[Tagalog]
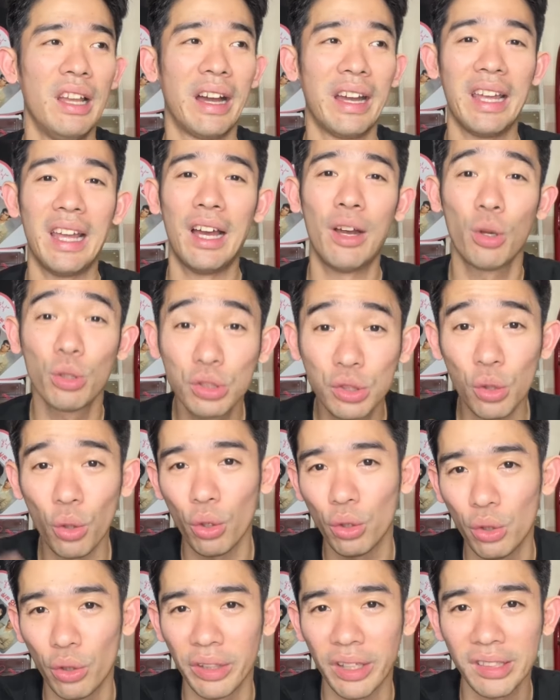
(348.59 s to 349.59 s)
Kaya gusto
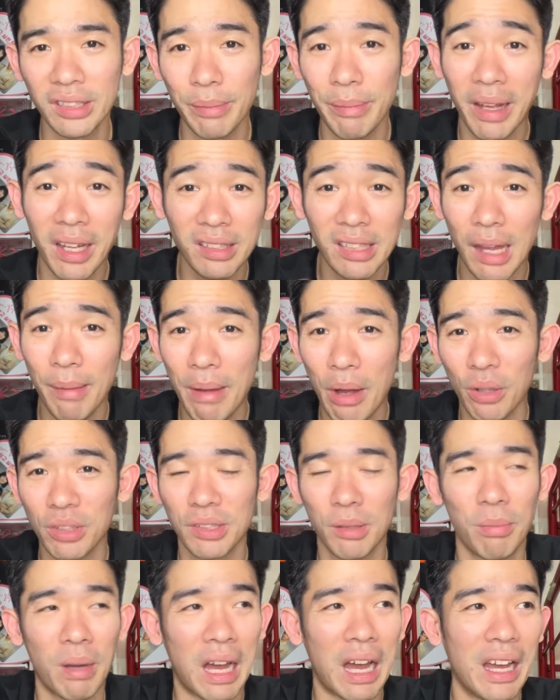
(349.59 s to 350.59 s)
ko doon kasi may kasama ako
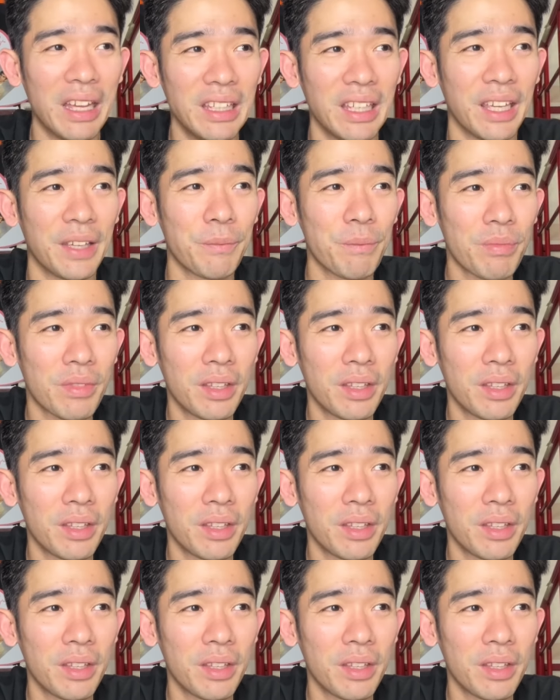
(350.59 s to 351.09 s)
sa bahay eh.